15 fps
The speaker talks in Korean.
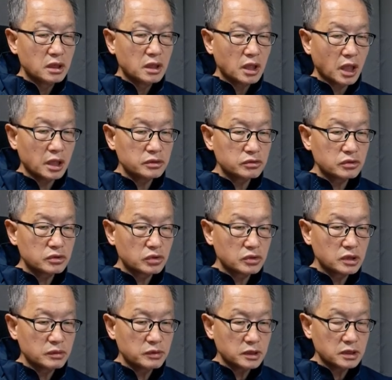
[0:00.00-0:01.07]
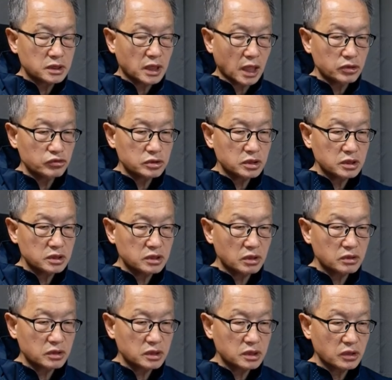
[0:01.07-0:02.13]
한국 독립의 당위성이
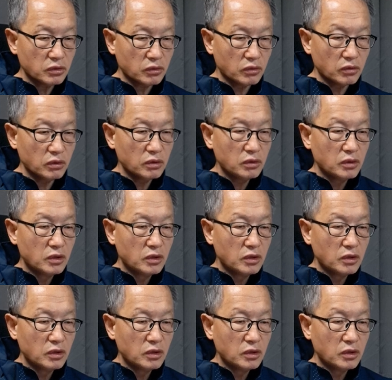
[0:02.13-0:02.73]
설득이 되고